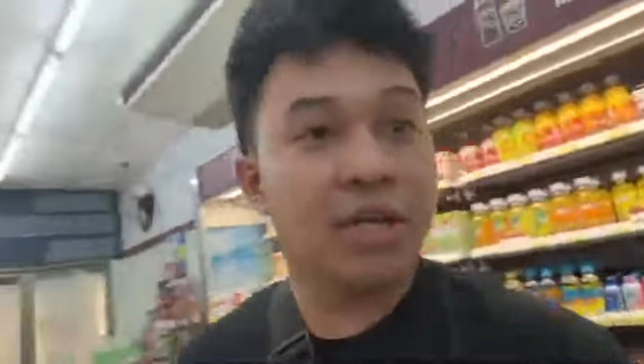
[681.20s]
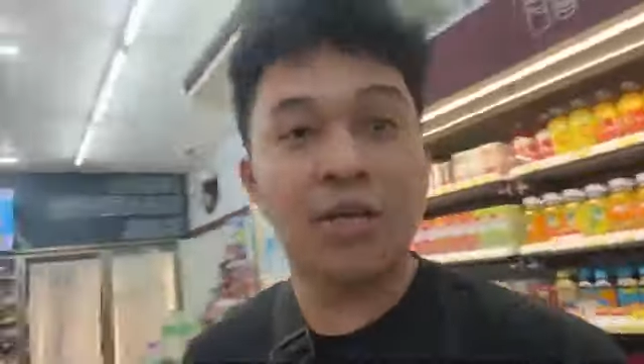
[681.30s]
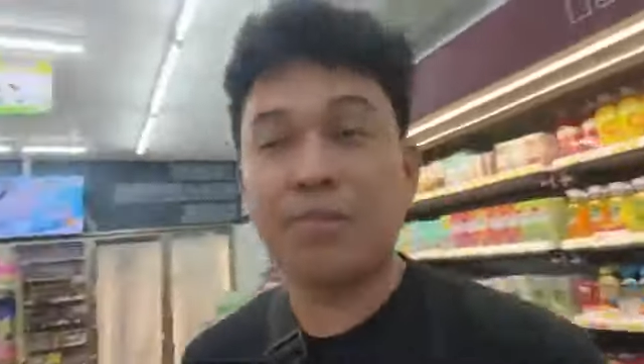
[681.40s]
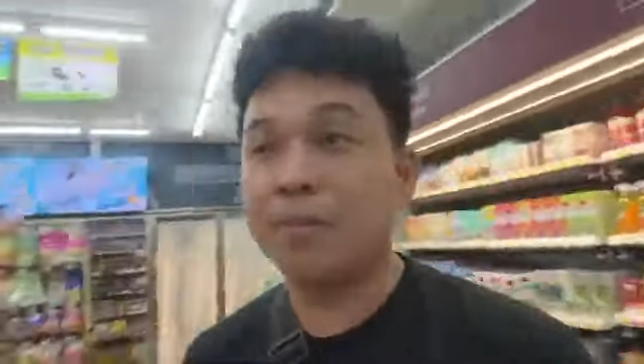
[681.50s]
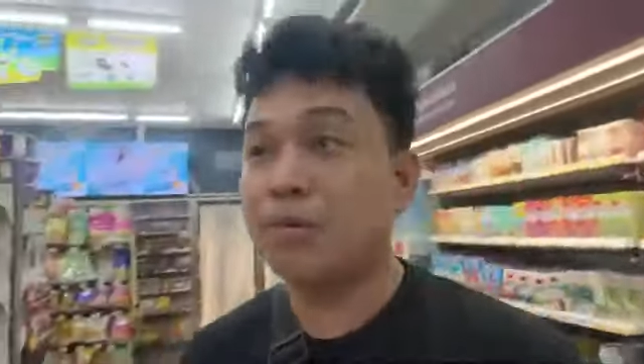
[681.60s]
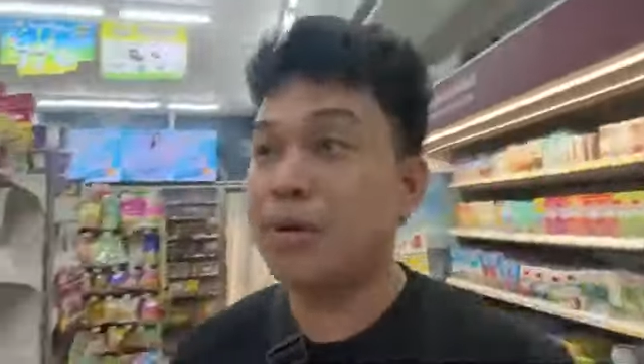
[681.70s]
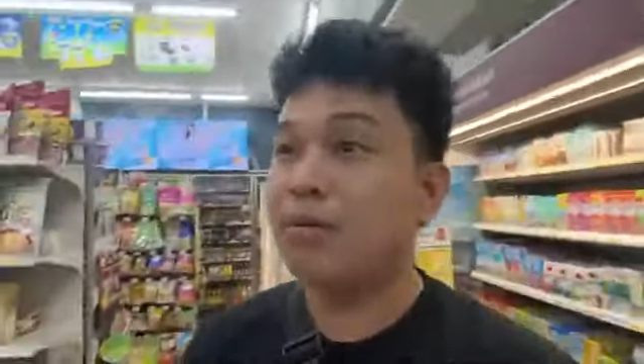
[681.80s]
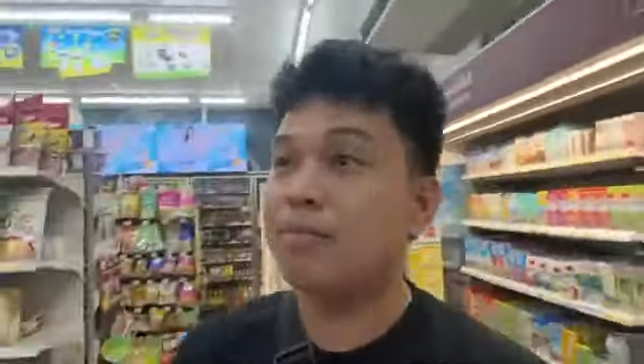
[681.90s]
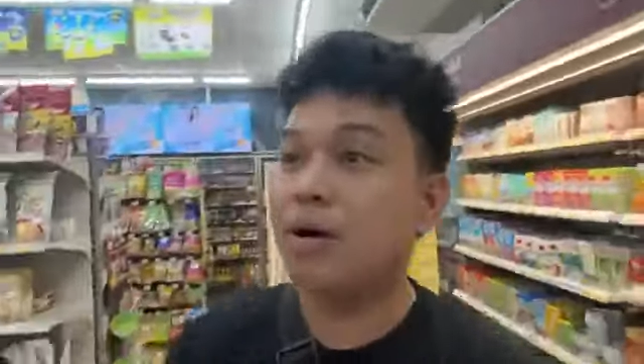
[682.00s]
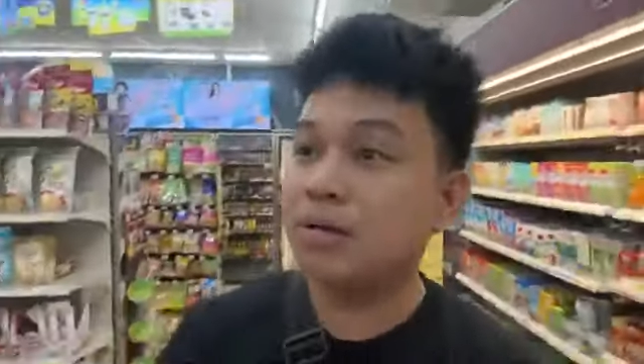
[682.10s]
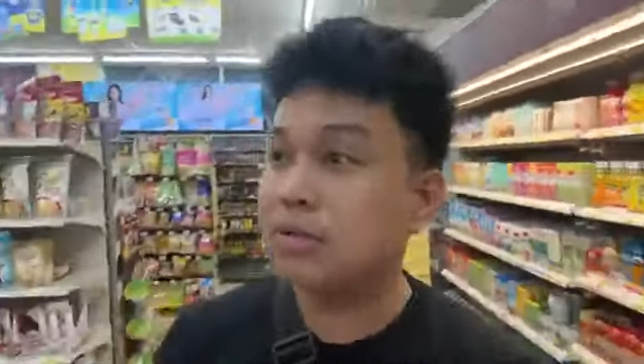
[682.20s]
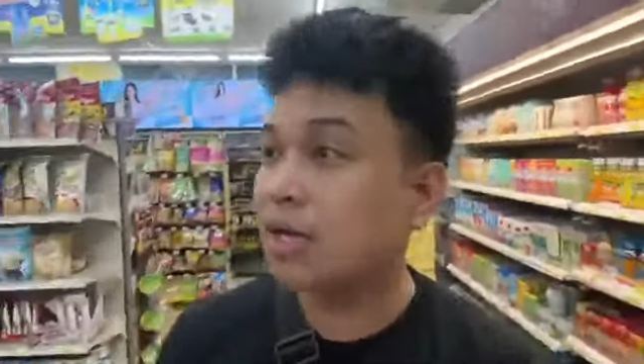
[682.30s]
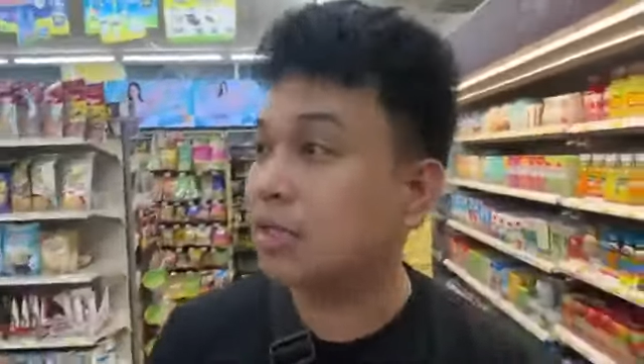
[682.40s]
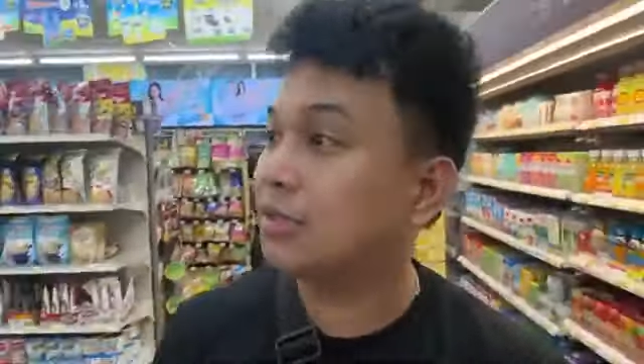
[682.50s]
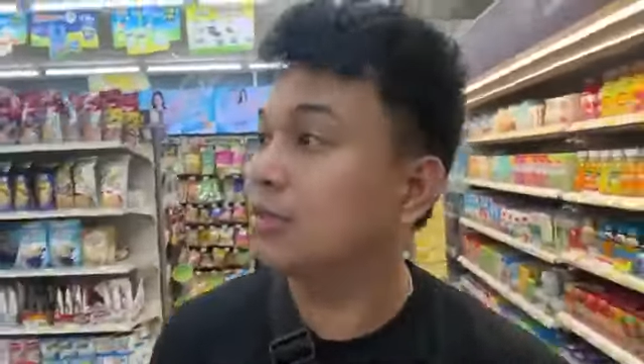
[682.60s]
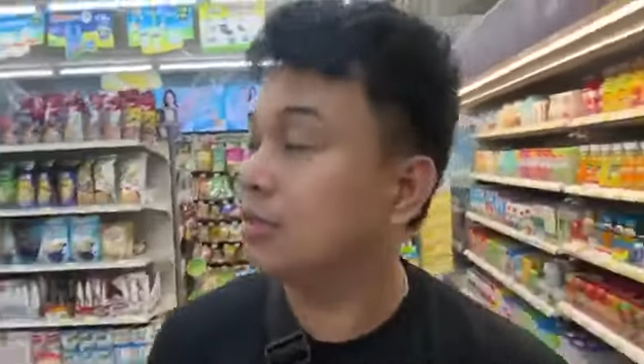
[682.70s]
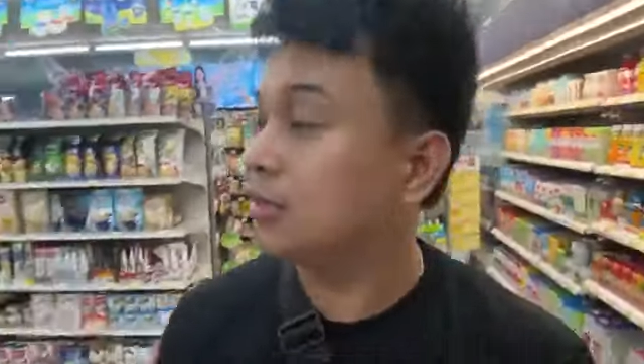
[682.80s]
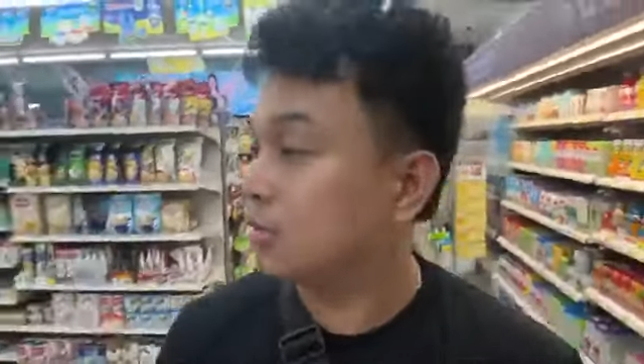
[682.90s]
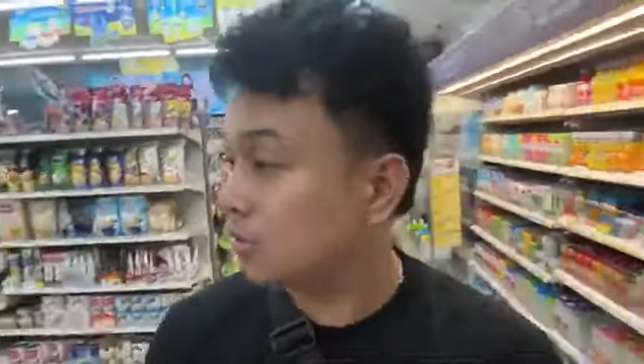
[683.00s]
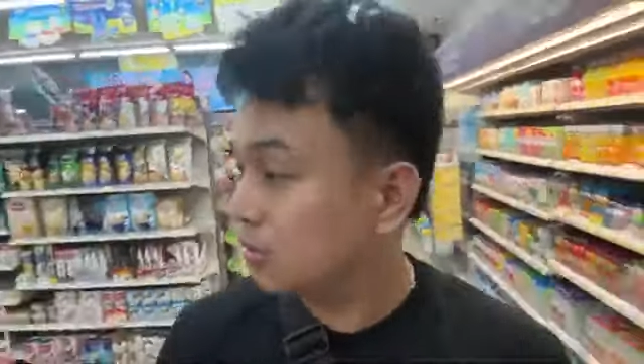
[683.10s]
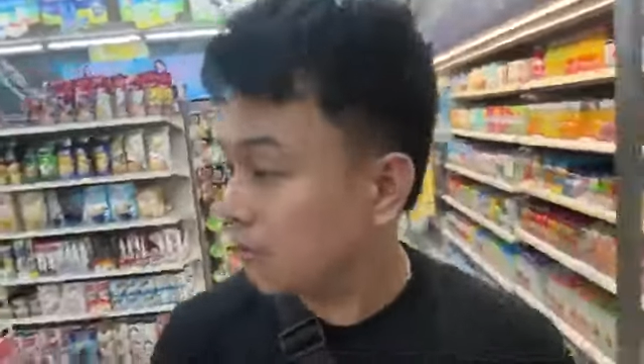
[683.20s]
Ano pa po bang ano natin dito?